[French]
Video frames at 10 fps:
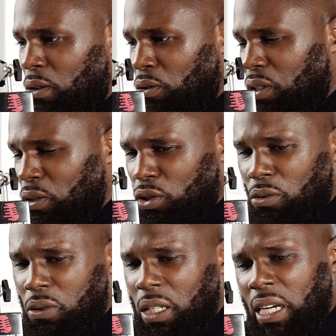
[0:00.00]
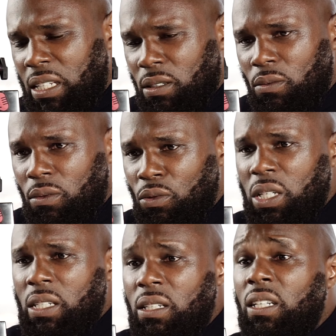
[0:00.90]
en Russie aujourd'hui, Alexandre
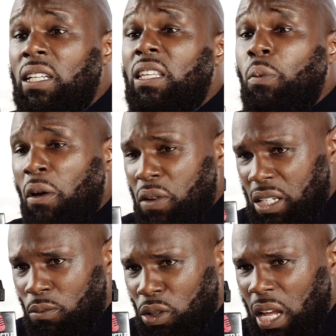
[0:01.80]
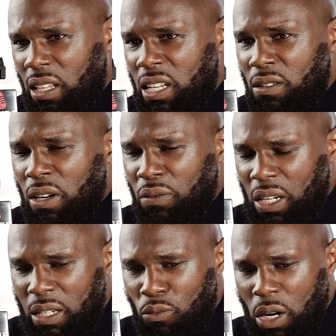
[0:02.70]
Dugin, qui est l'un des préfaciers de mon dernier livre,
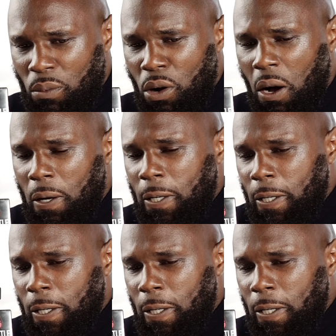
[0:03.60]
L'Afrique libre ou la mort.